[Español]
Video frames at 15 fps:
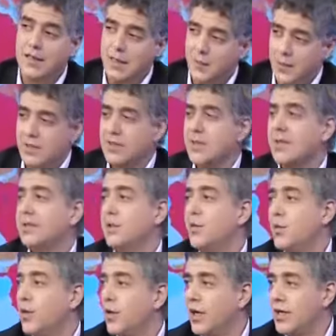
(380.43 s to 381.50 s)
y precisamente
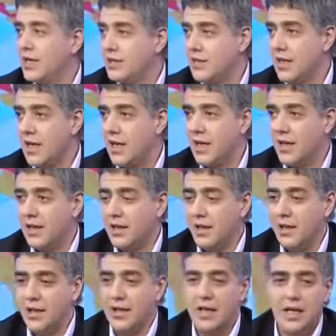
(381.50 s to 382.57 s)
por lo que decía
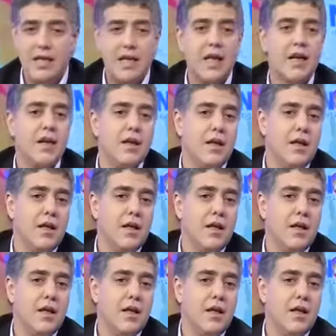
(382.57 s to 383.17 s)
eh, Daniel,